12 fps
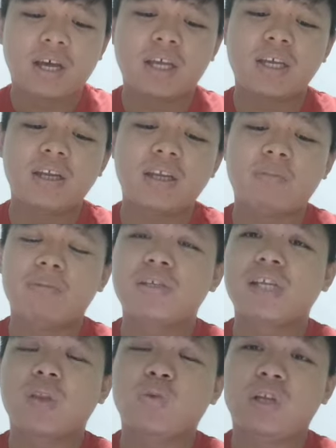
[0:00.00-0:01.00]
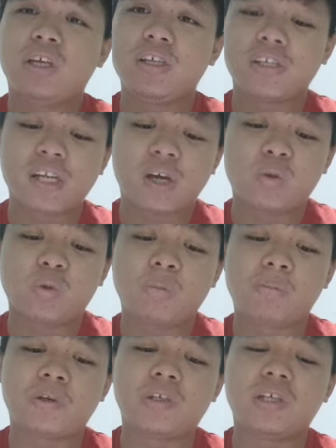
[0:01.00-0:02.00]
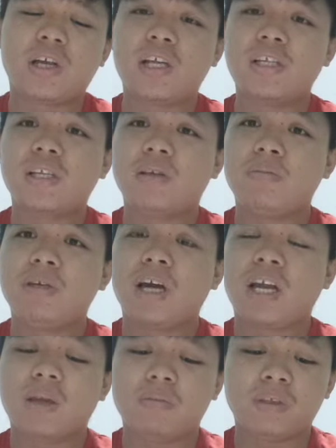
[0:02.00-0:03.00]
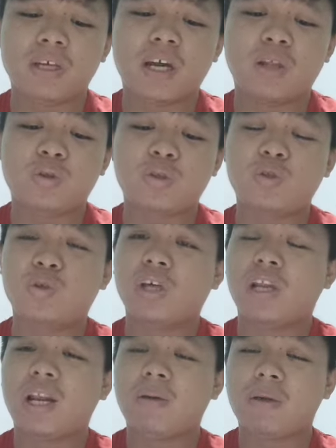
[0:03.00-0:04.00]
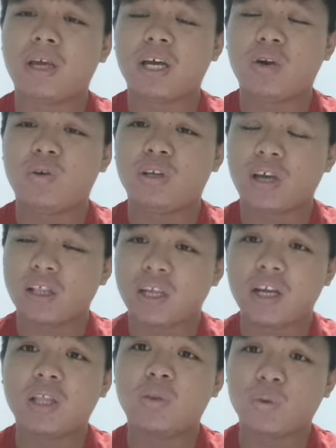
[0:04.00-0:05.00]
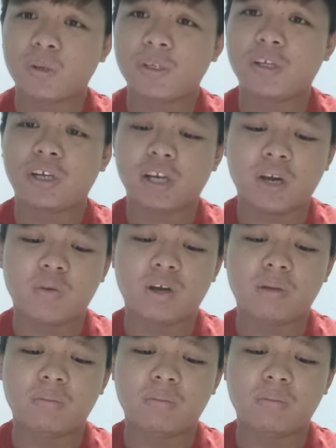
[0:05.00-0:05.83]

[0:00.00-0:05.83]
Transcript: Akhirnya bersatu digesa untuk perjelas lebih RM 300 juta dalam account kata Datuk sri Anwar